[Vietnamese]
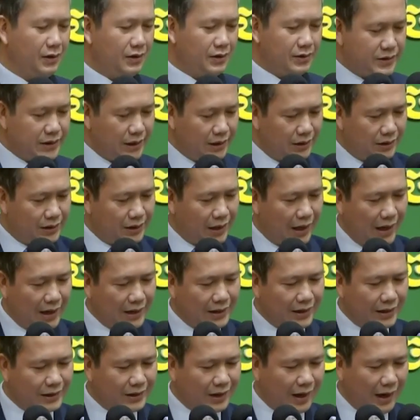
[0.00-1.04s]
Dân ca
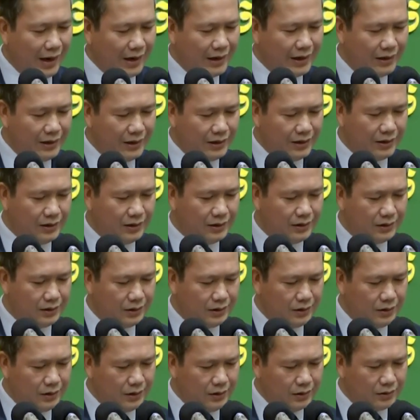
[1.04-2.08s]
cái ca nghe đi
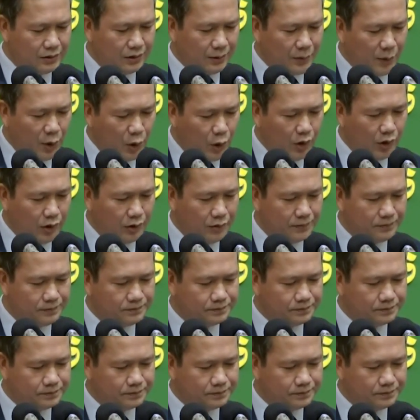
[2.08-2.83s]
sầm nu